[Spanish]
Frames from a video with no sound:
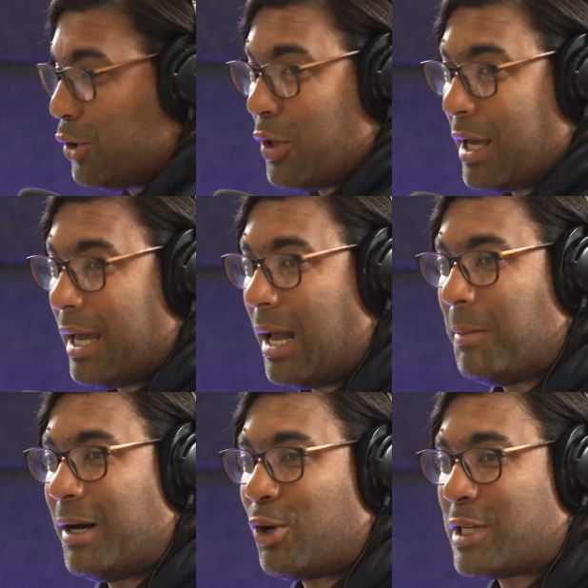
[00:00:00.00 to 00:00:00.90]
de que Almas
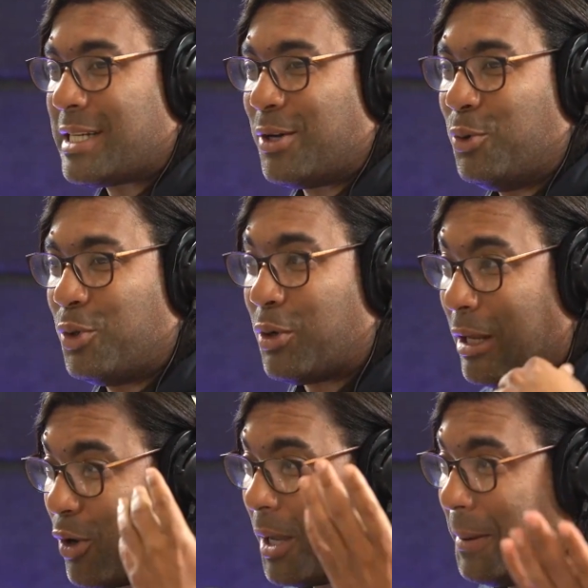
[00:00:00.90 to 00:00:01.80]
Rosa II, que los
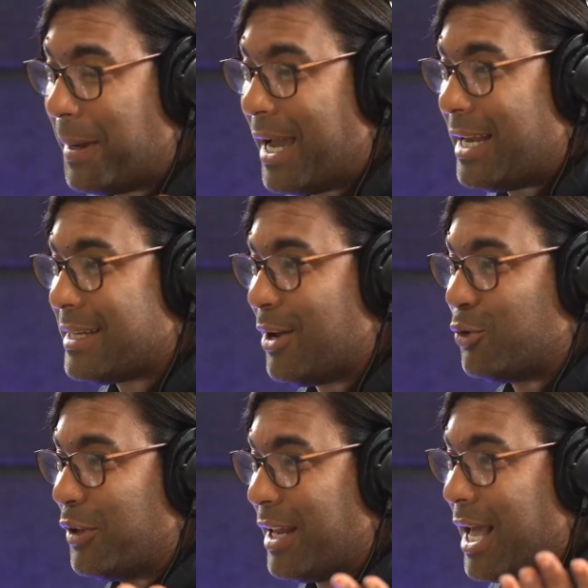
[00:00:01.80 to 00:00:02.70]
que viven ahí se
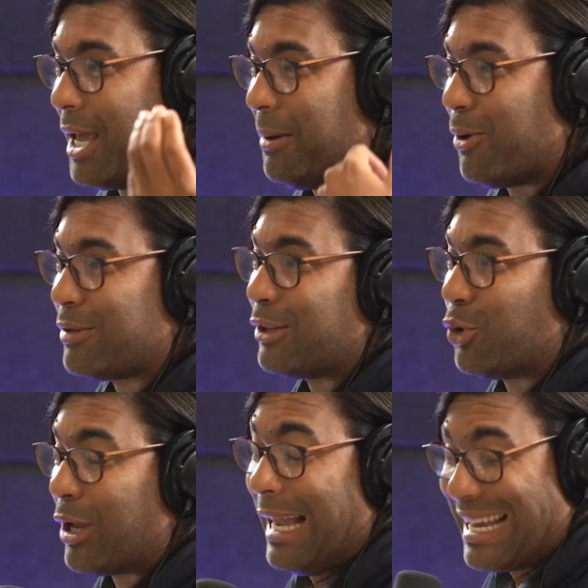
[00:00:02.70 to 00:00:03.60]
consideran que viven en un sector
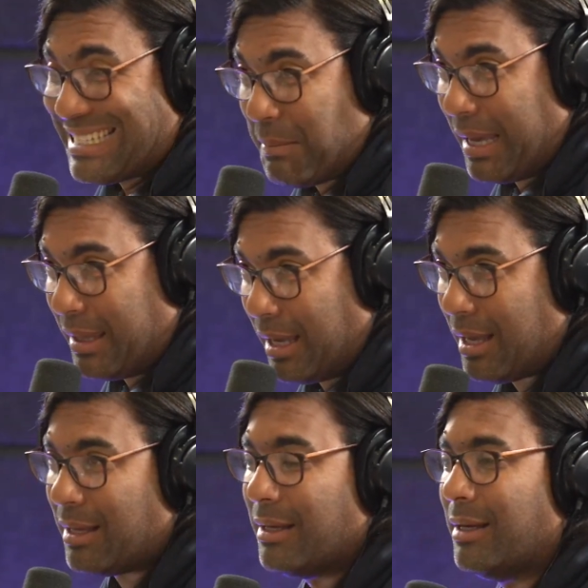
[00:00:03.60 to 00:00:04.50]
clase media,
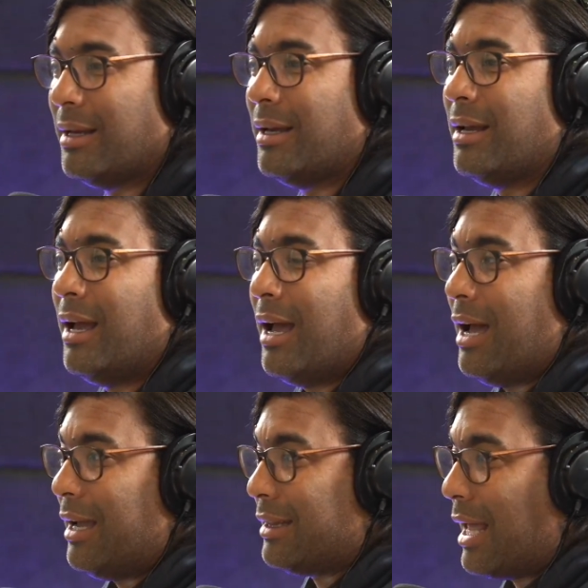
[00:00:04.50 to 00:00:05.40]

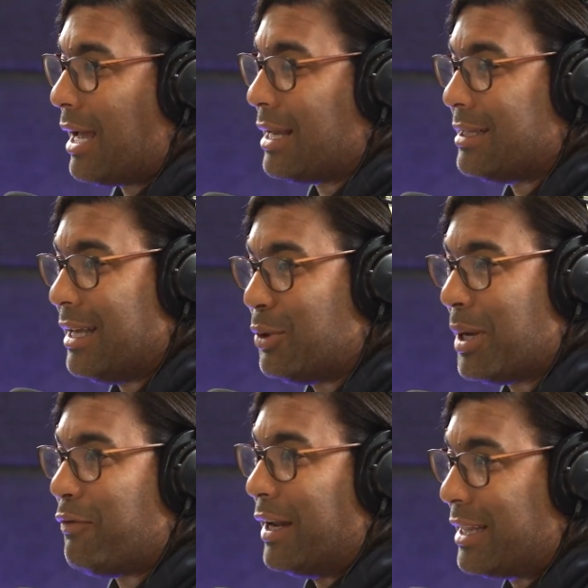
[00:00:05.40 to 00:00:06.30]
están exigiendo el
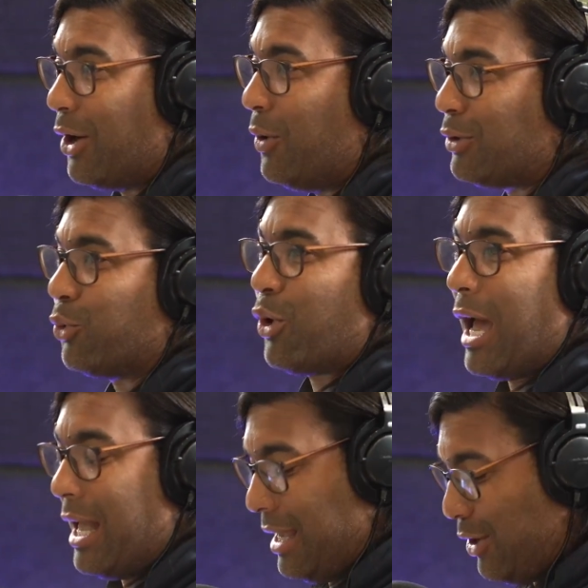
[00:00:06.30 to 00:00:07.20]
asfaltado de sus
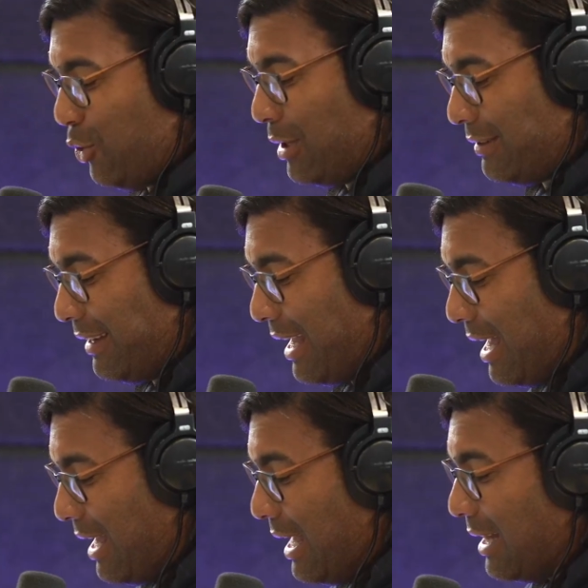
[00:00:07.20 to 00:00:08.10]
calles. Y yo decía,
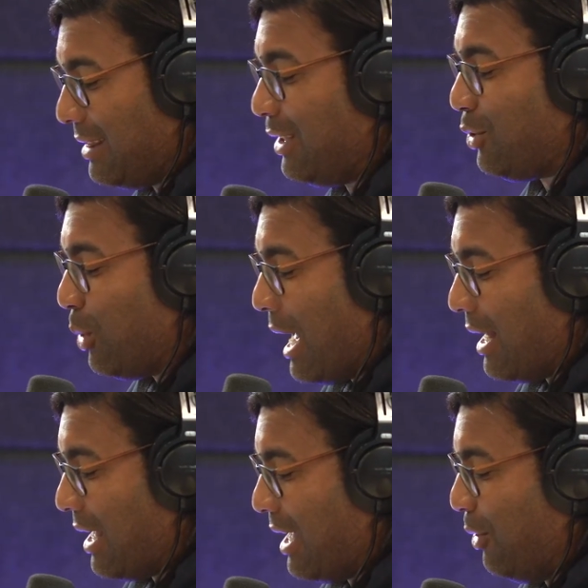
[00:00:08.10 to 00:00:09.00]
titulares
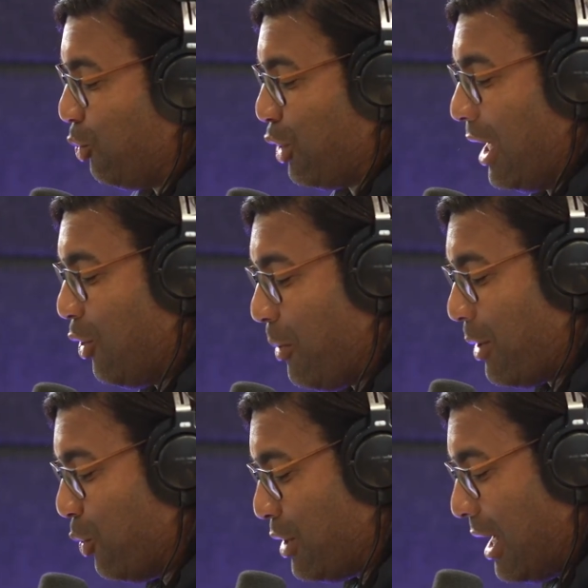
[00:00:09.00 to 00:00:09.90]
que usted no va a
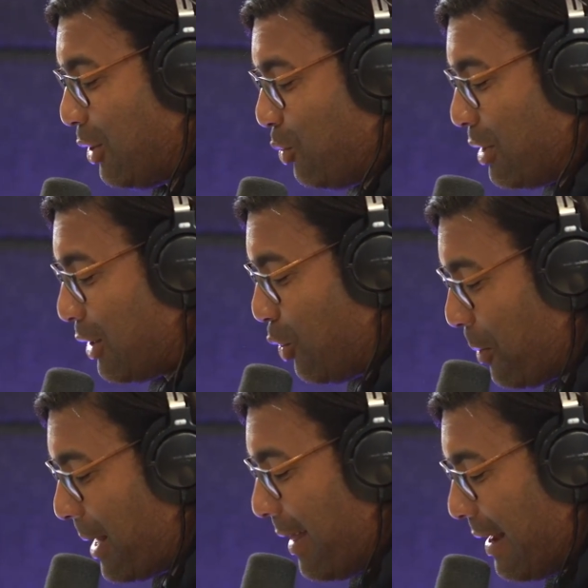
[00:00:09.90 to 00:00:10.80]
escuchar de un sector
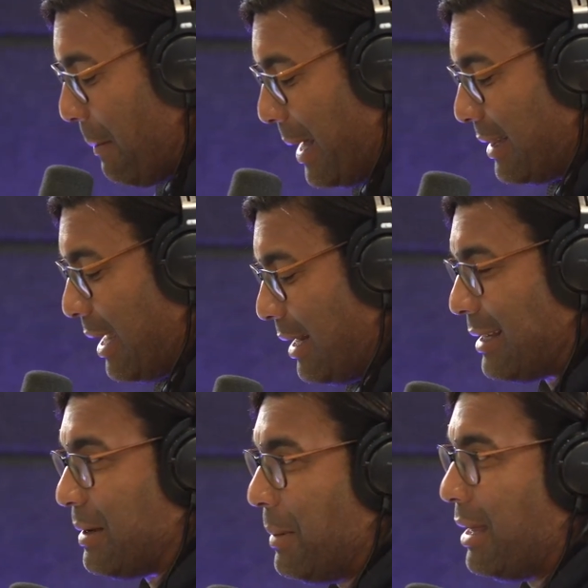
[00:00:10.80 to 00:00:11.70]
verdaderamente clase
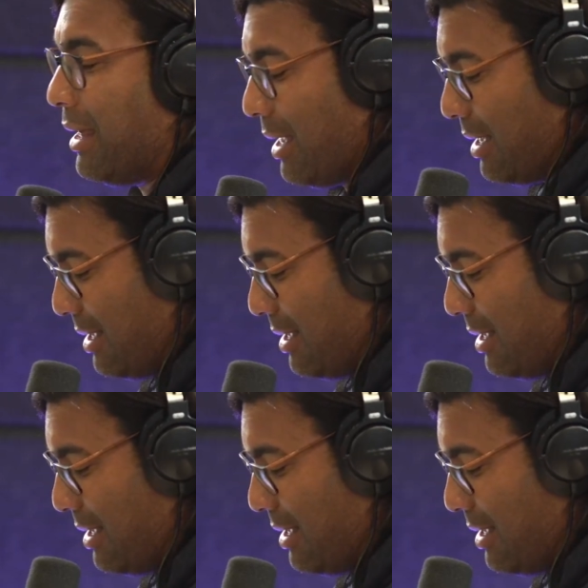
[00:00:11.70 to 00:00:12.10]
media.